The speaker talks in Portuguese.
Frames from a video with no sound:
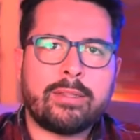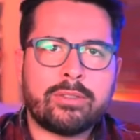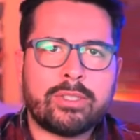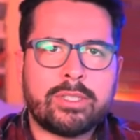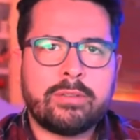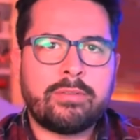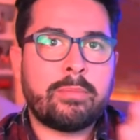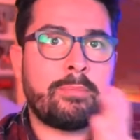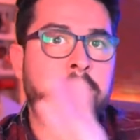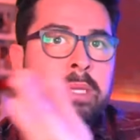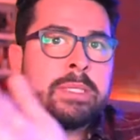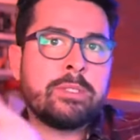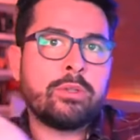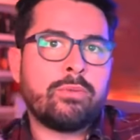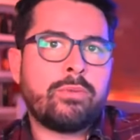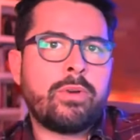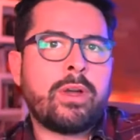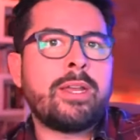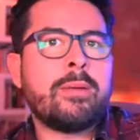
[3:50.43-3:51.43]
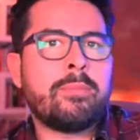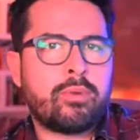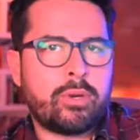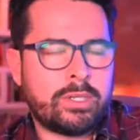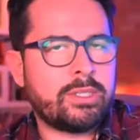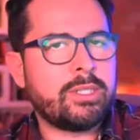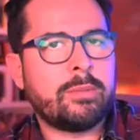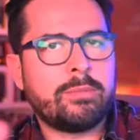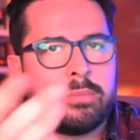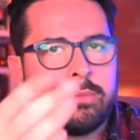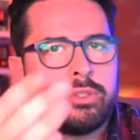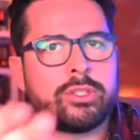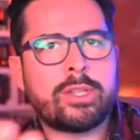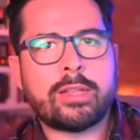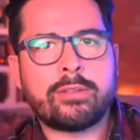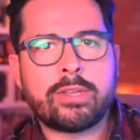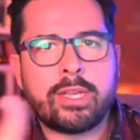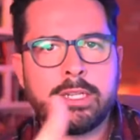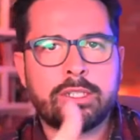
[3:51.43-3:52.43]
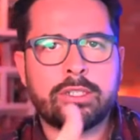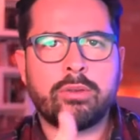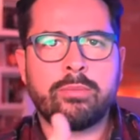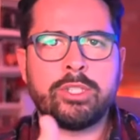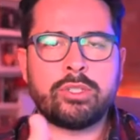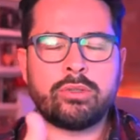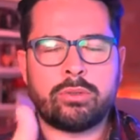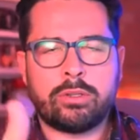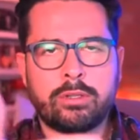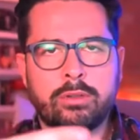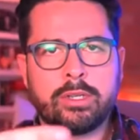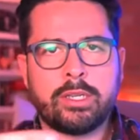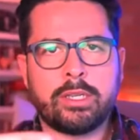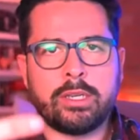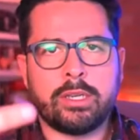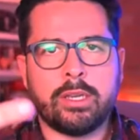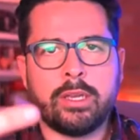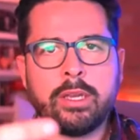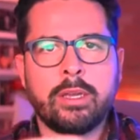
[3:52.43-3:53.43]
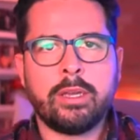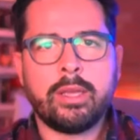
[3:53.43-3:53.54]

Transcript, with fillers: Então, você teve a Pensilvânia, por exemplo, um estado que eles estão mencionando aqui.